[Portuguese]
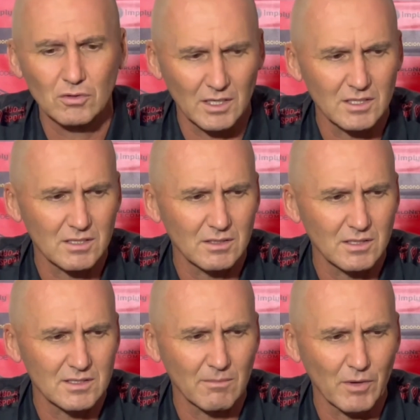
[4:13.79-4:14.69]
ter esse
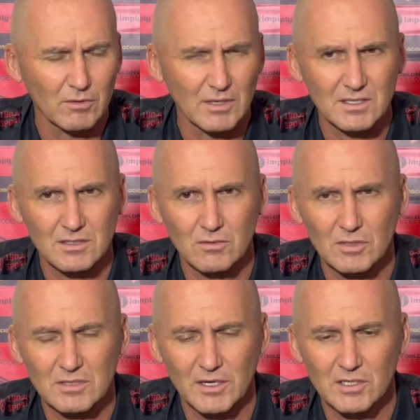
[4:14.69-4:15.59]
desempenho dessas
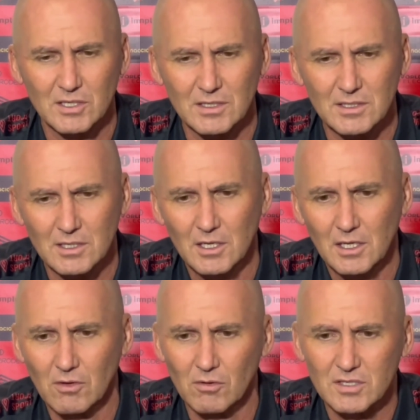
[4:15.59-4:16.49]
duas partidas
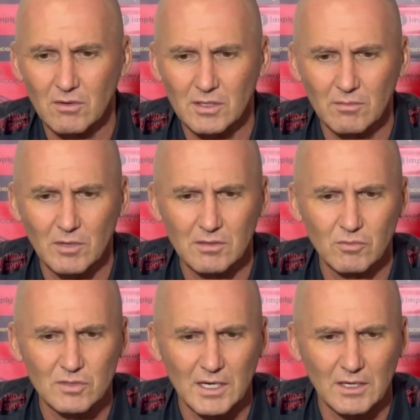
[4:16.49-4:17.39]
e consequentemente
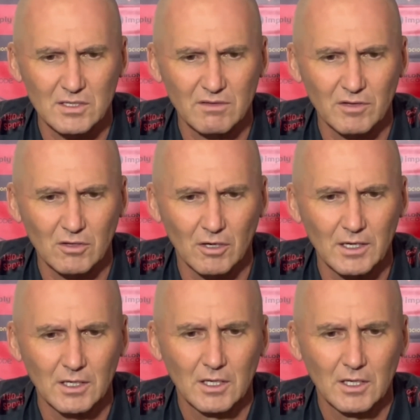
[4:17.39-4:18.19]
buscar a nossa vitória